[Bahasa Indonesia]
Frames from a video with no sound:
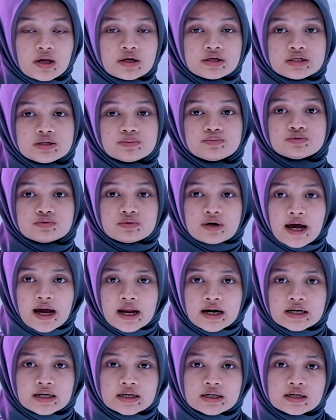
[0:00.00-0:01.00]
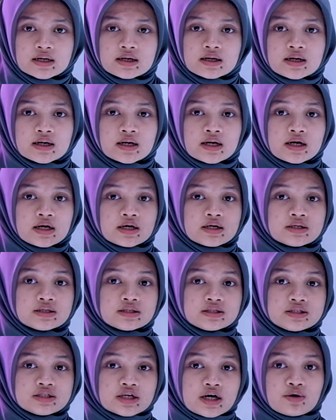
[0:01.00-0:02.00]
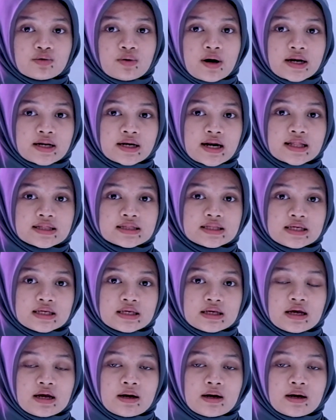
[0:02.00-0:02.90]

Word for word: di bulan Januari nanti.